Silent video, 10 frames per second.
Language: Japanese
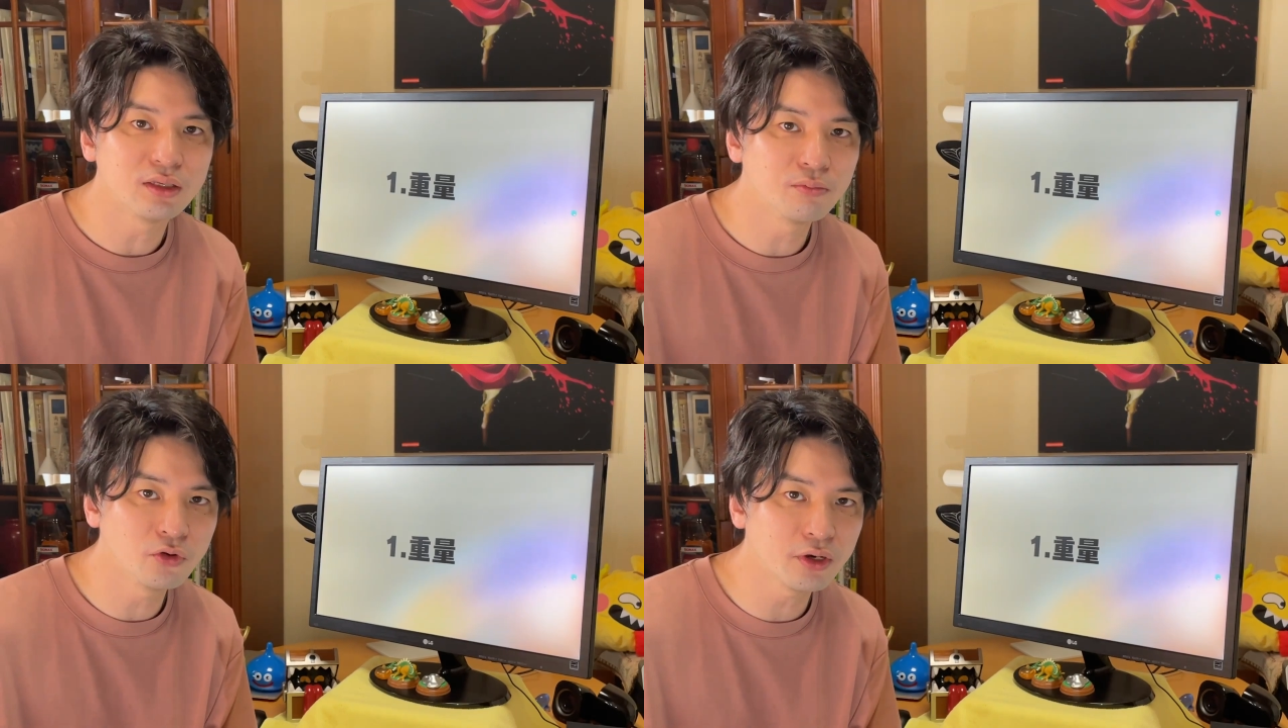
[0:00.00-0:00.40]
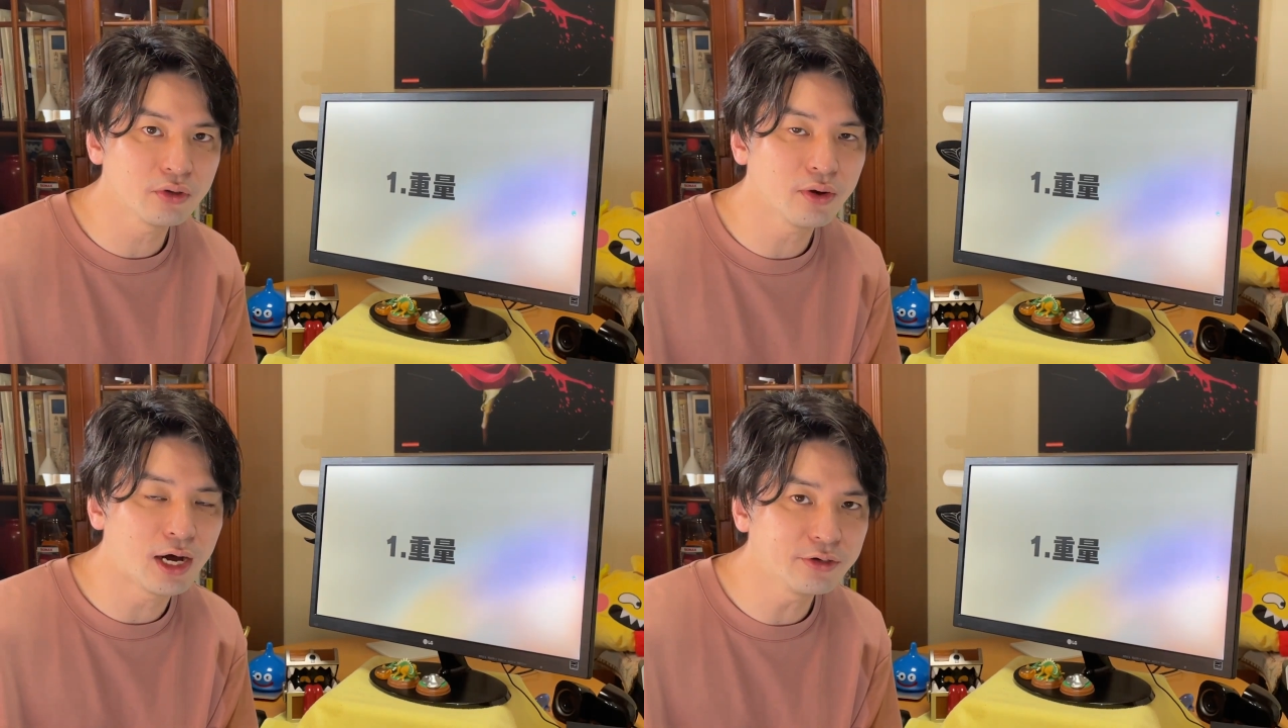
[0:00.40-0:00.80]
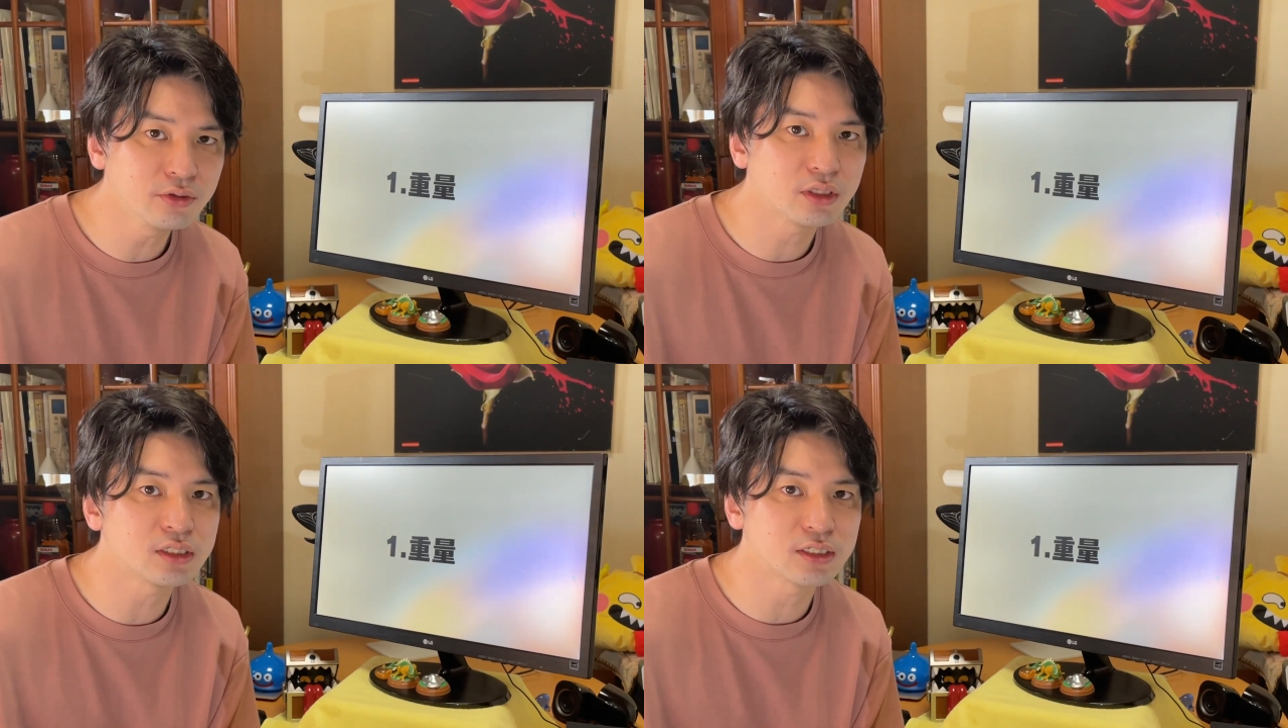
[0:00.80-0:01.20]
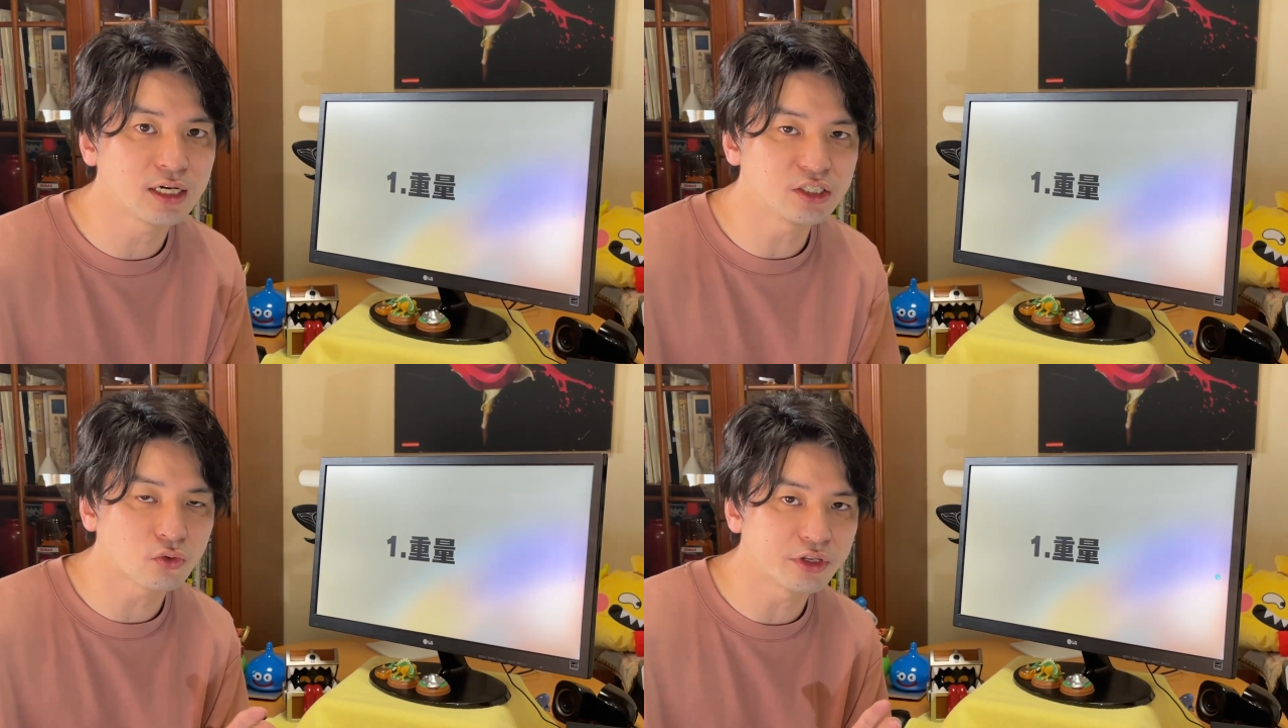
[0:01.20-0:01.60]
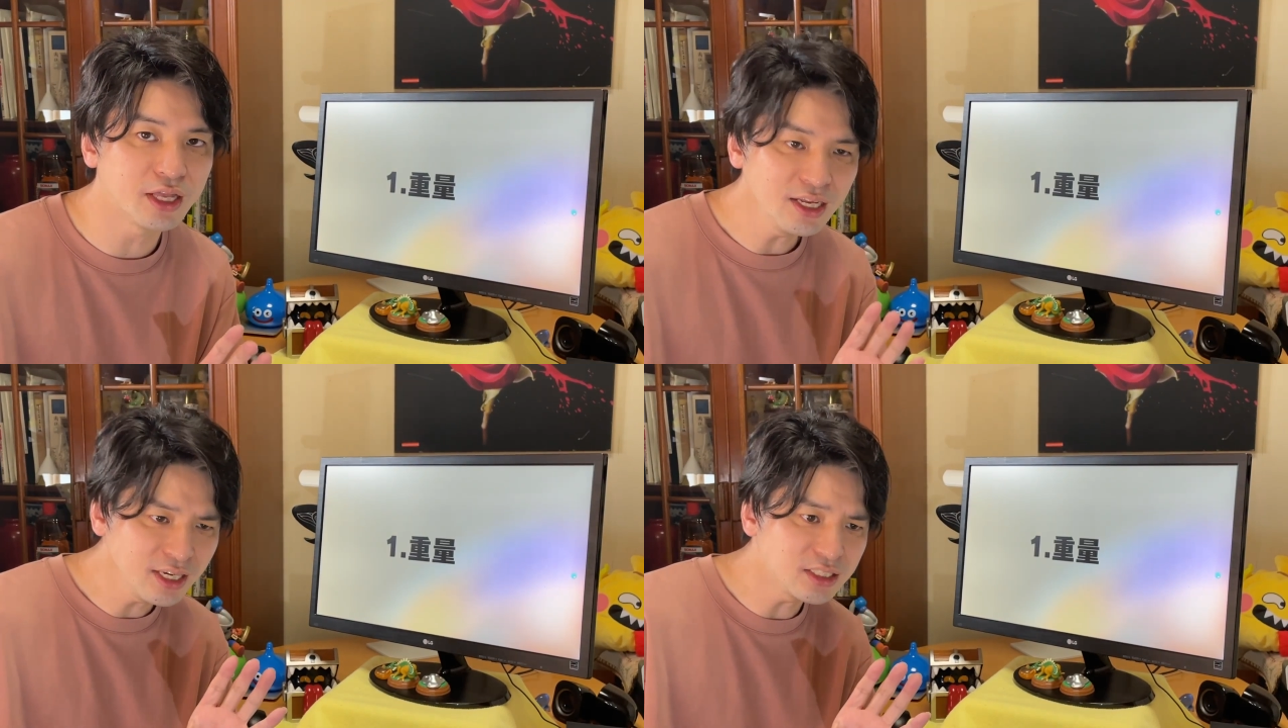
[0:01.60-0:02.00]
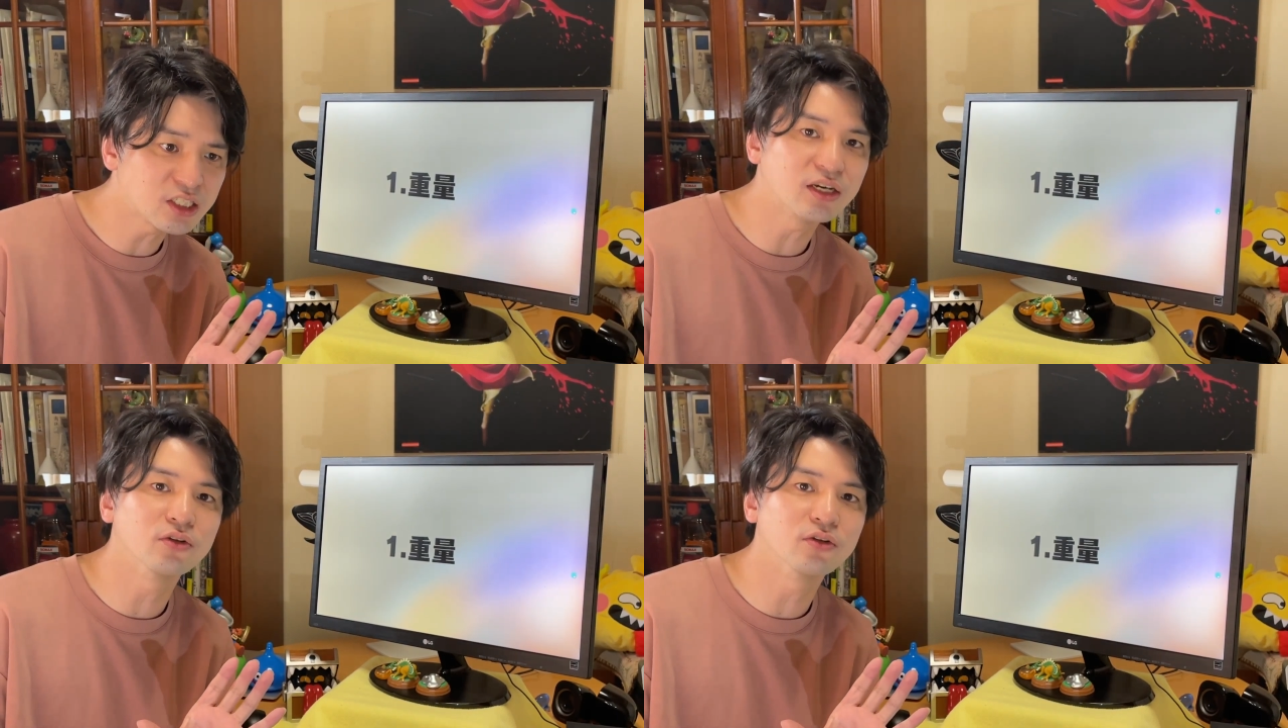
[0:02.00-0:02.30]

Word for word: モデルではあるんですが、じゃあこれ何が違